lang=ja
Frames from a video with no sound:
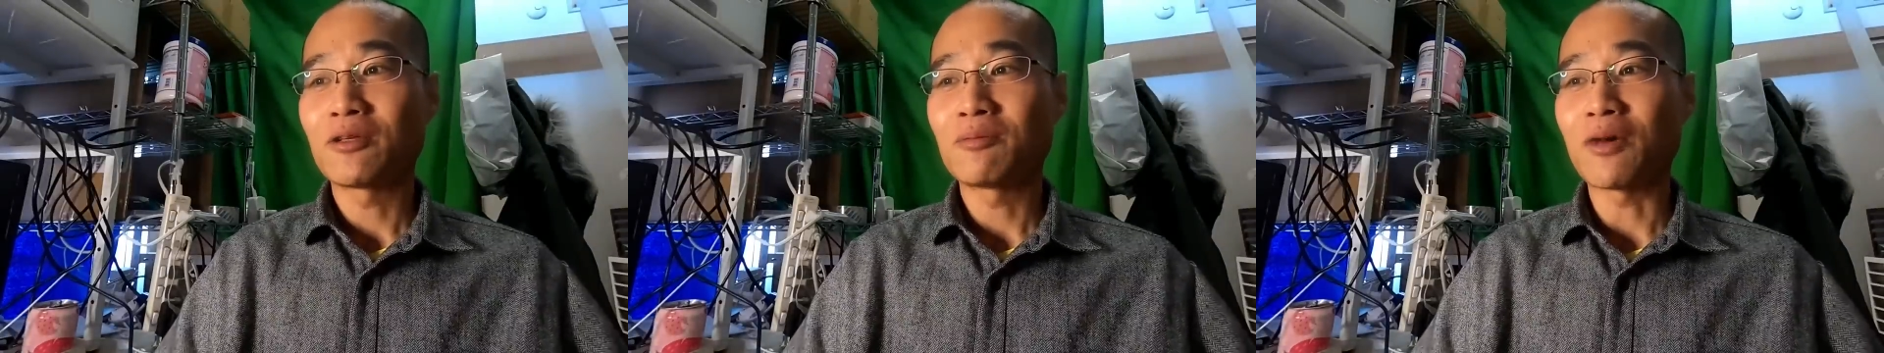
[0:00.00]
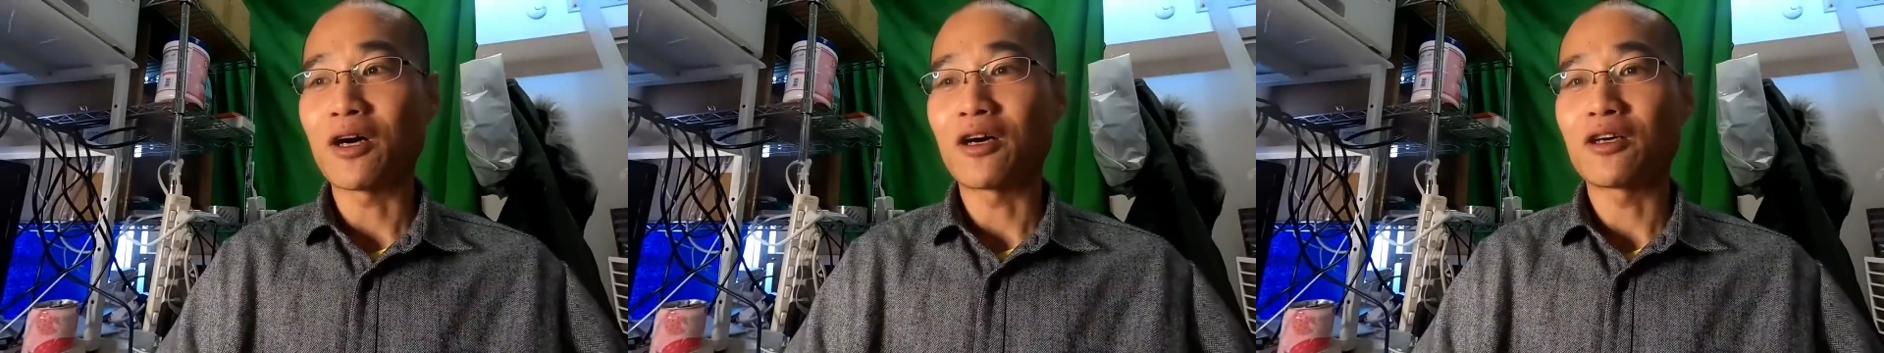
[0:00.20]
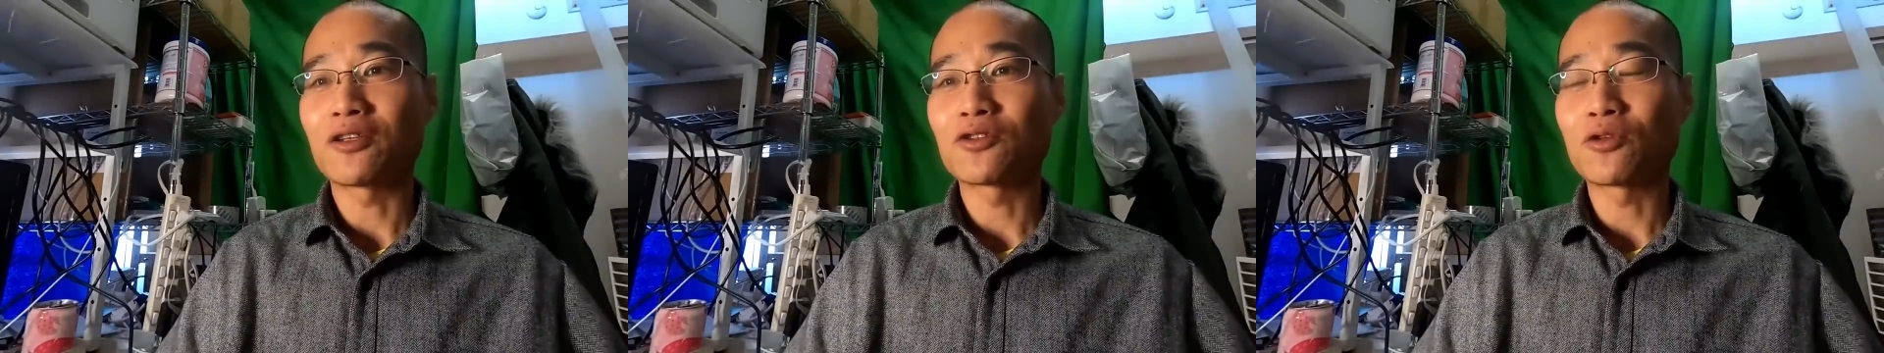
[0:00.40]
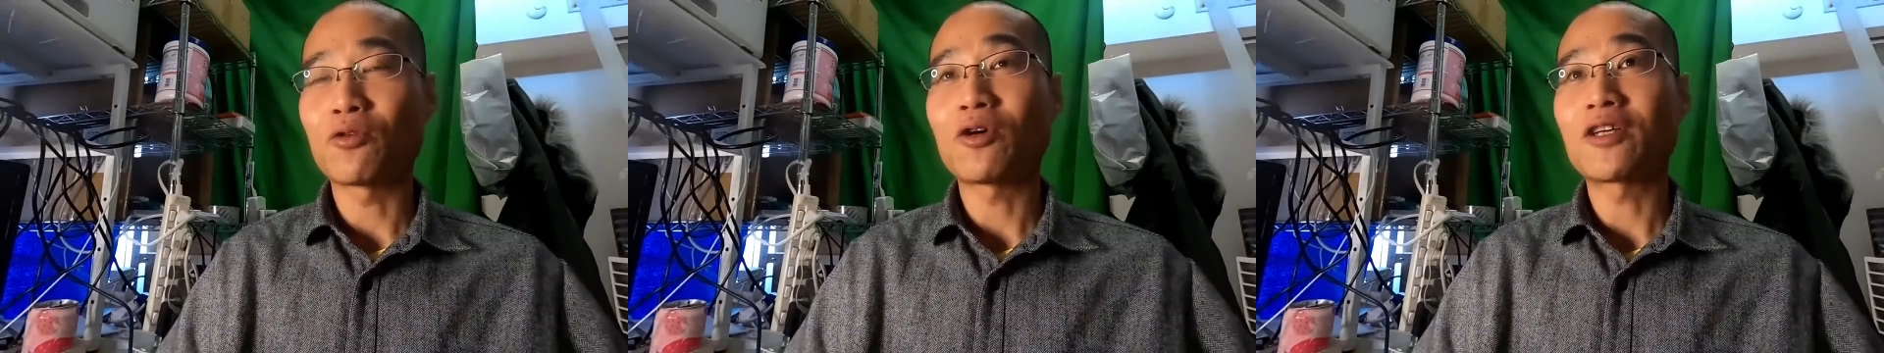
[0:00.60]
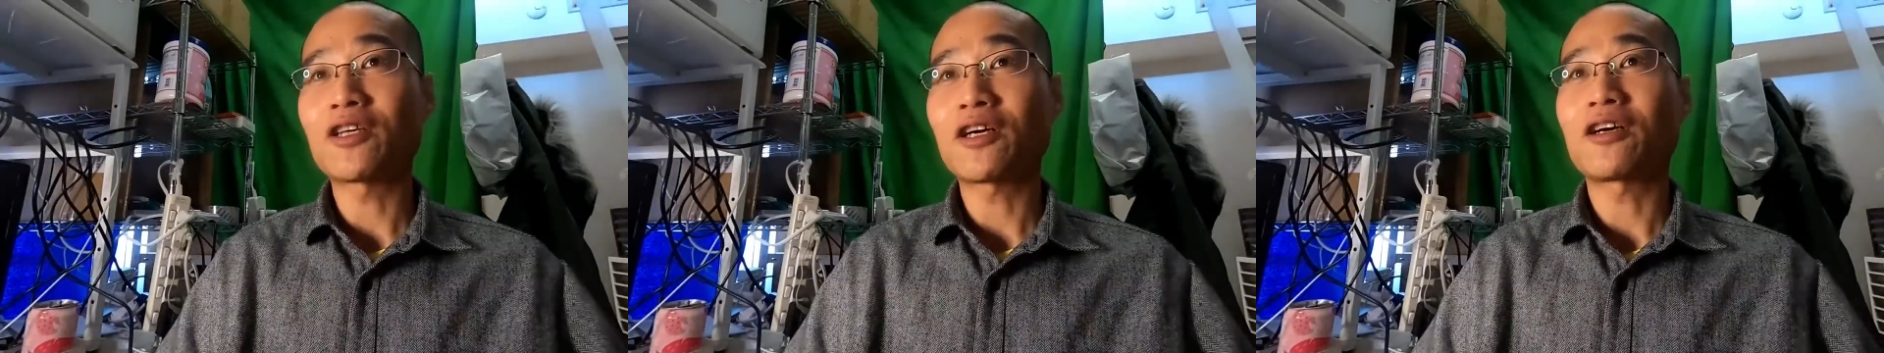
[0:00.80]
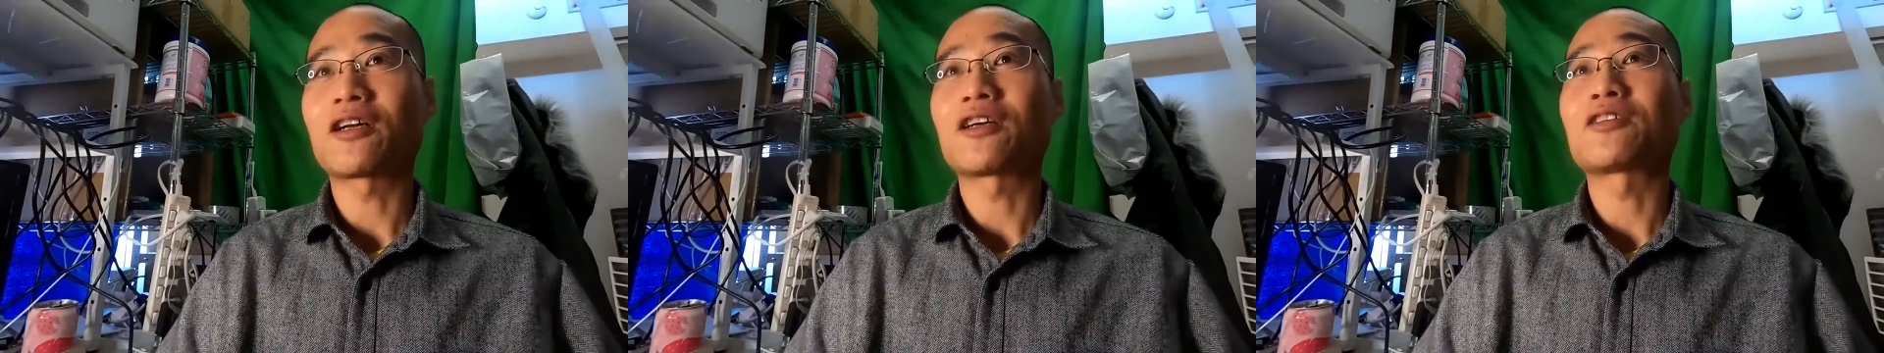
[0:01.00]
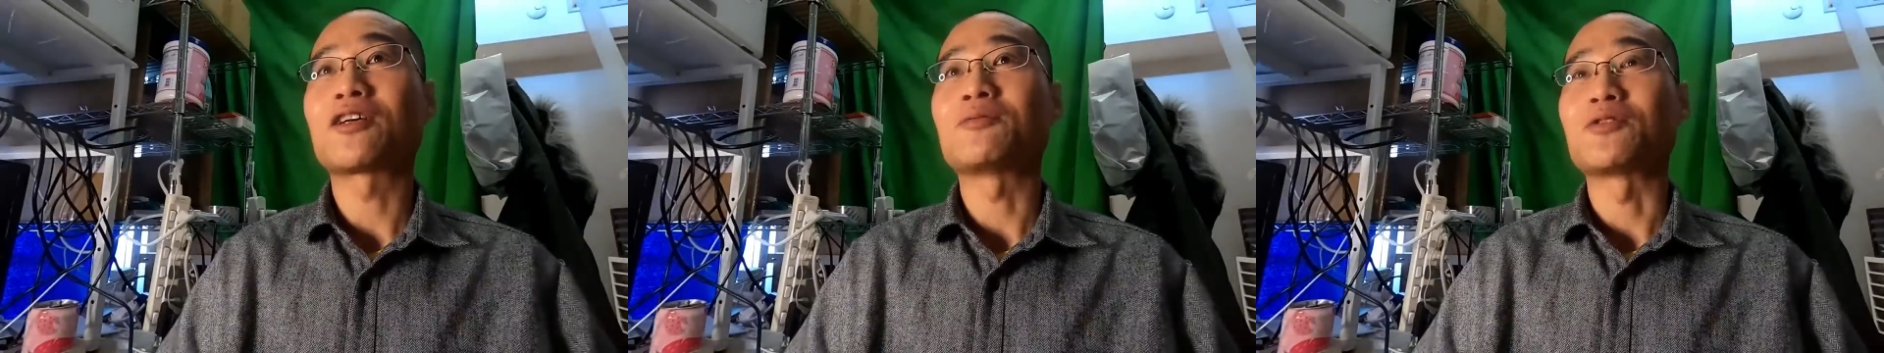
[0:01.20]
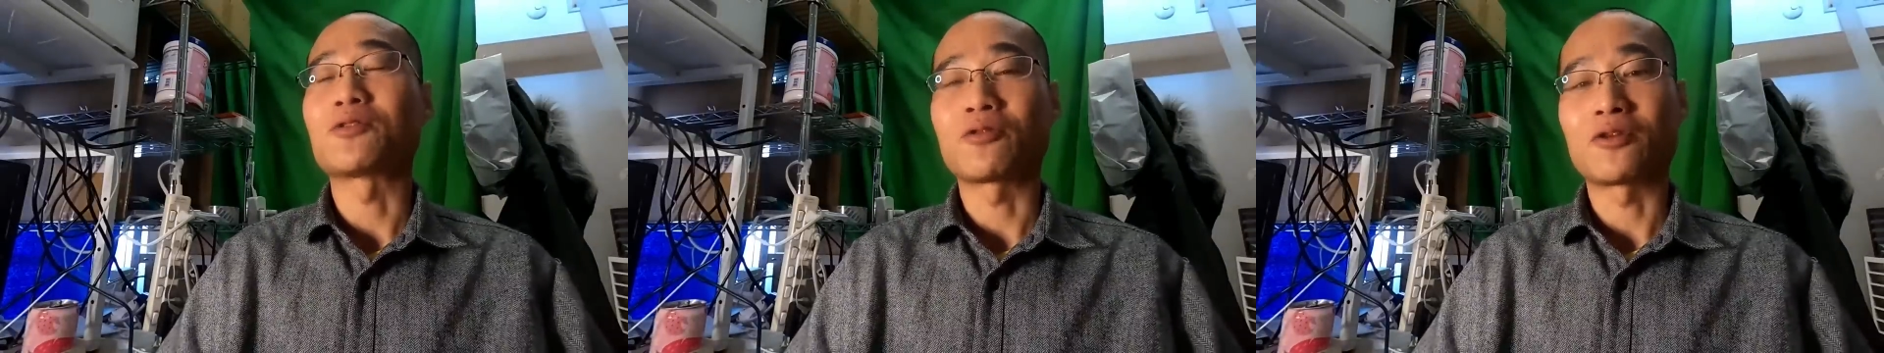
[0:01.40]
まあ、童話だから多
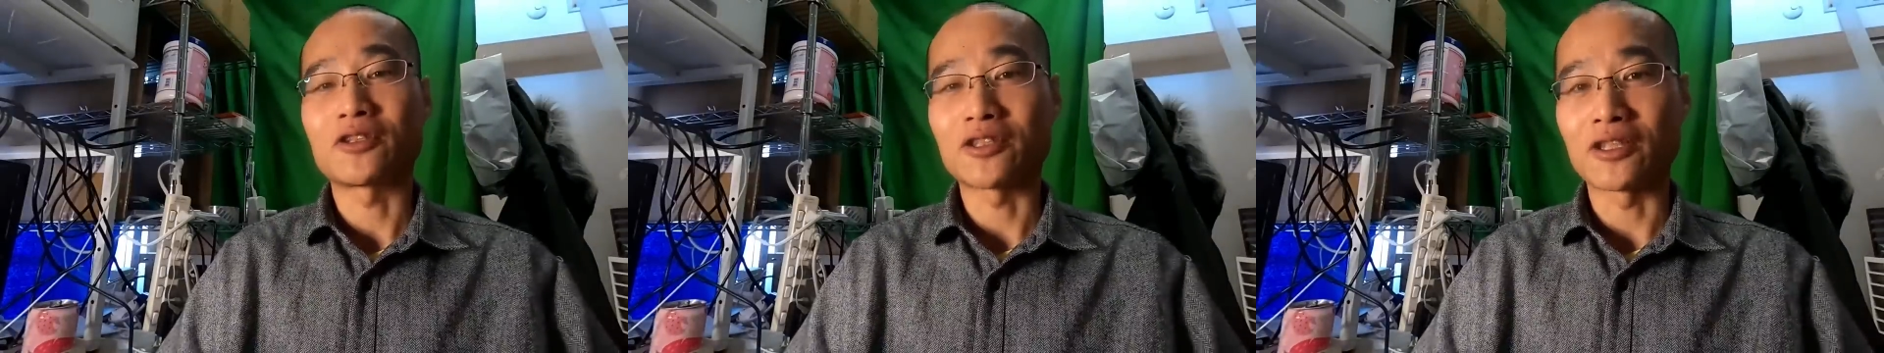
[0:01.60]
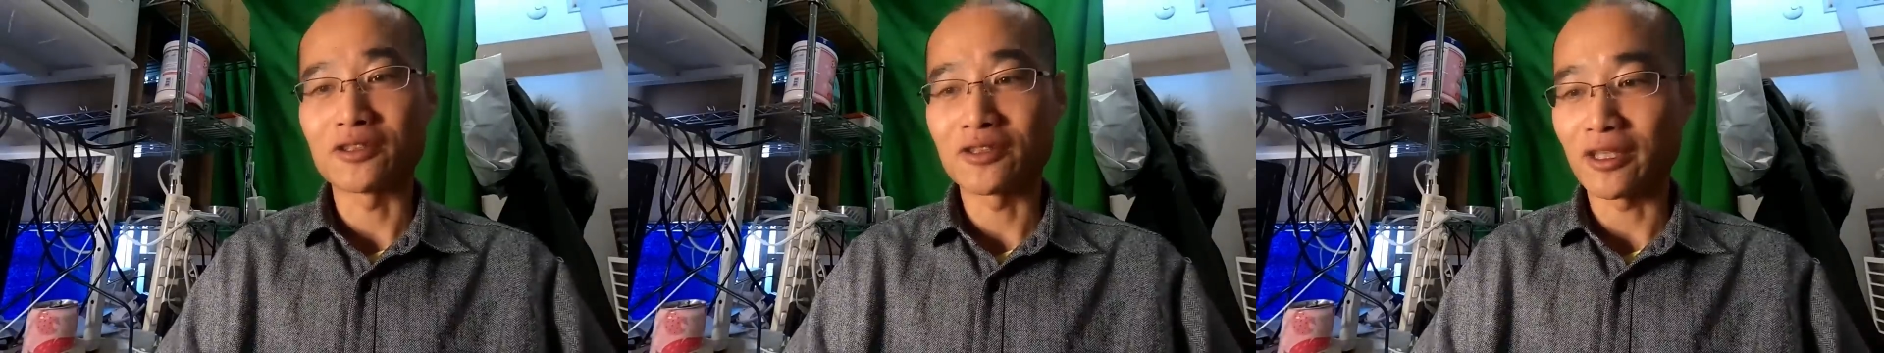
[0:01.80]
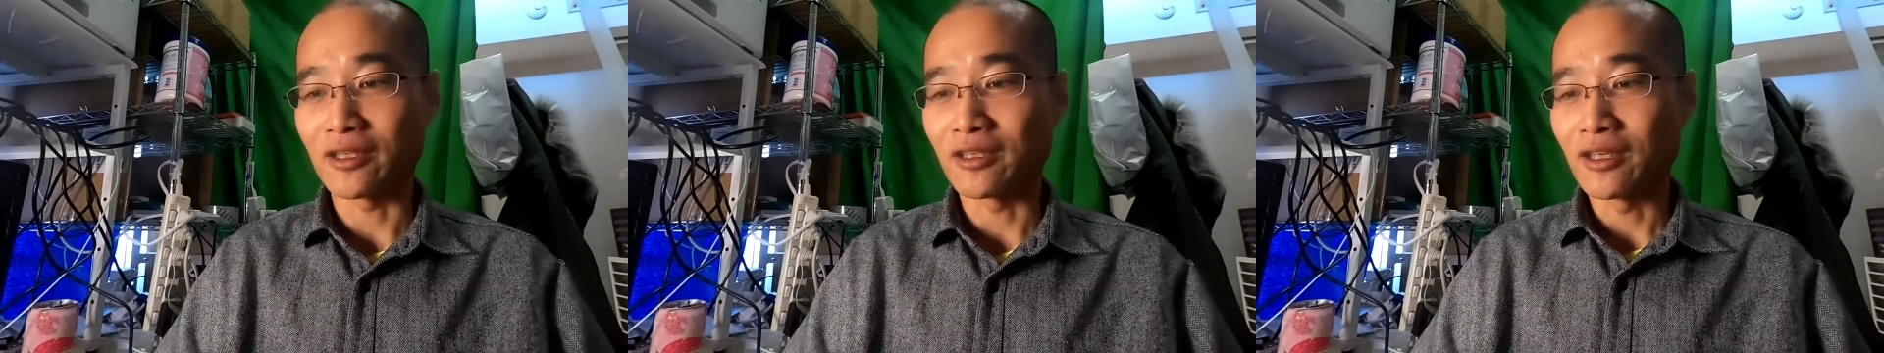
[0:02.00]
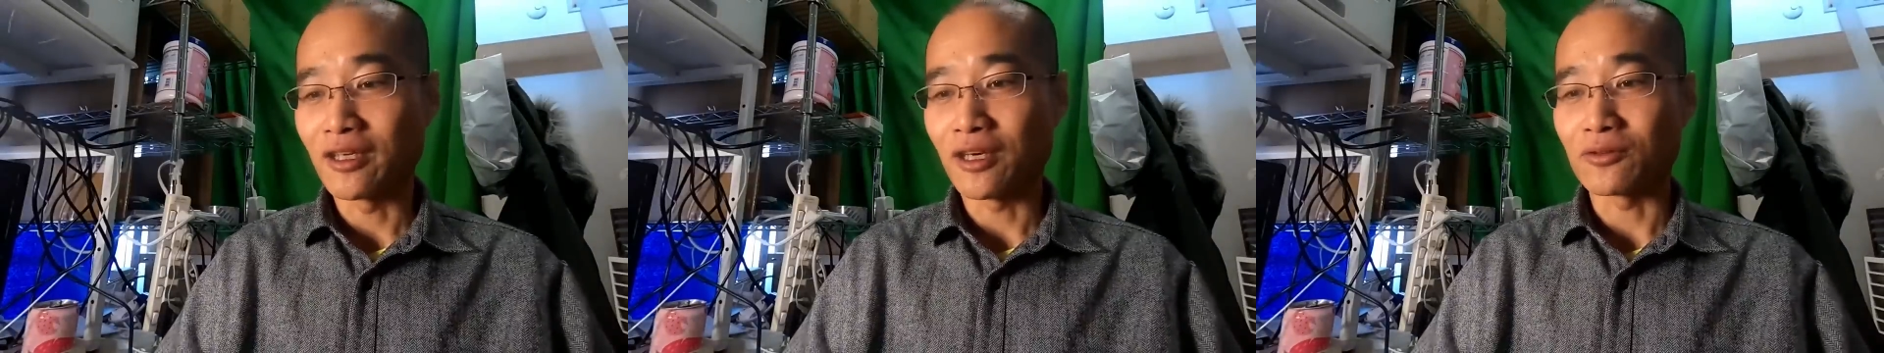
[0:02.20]
分これ全然、